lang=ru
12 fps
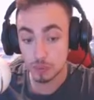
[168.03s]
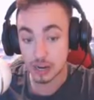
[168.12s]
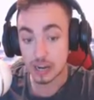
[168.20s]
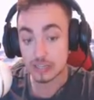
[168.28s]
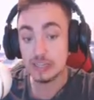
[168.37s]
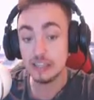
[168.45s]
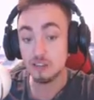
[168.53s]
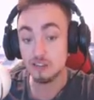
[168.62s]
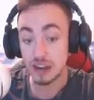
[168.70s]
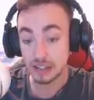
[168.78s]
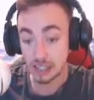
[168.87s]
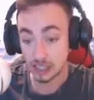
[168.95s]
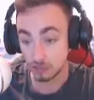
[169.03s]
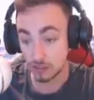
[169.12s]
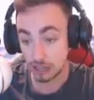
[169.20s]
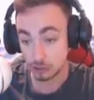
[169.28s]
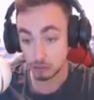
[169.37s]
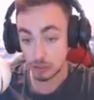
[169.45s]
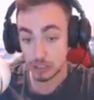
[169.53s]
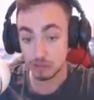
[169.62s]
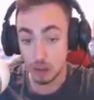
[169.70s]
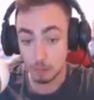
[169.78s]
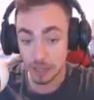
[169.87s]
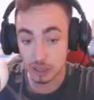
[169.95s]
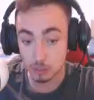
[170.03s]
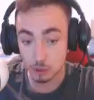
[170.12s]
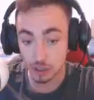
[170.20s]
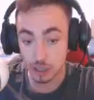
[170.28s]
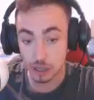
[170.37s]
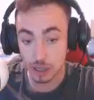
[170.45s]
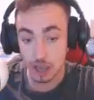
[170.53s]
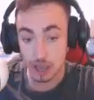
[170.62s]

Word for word: проходить 2 на 2. То есть два покемона